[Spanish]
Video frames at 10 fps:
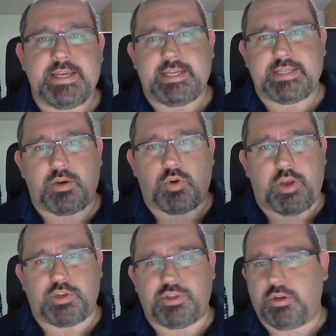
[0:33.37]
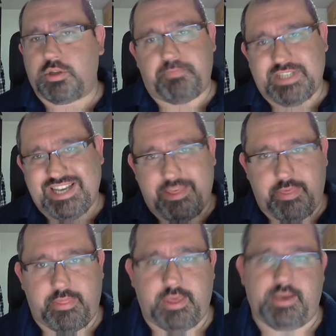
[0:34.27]
es el RuneQuest 2 sin
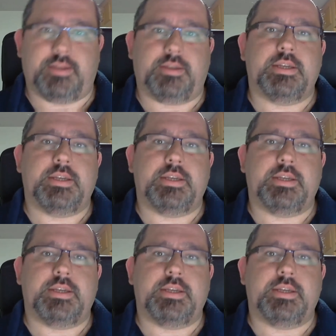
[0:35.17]
licencia.